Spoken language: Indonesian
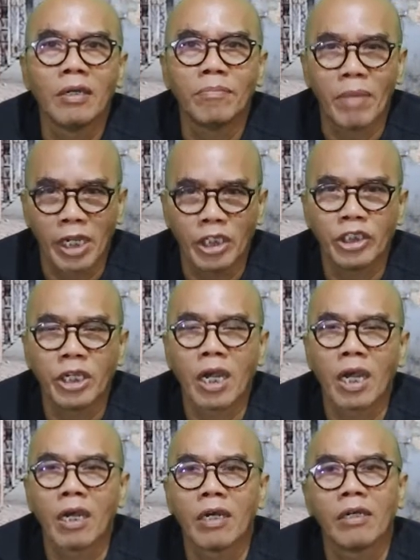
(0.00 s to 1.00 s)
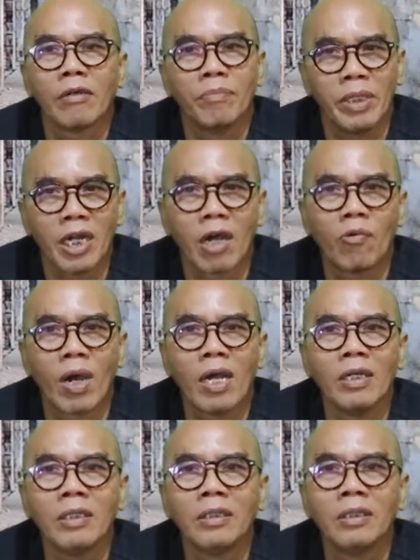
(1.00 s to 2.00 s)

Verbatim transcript: Mahisha Birawa,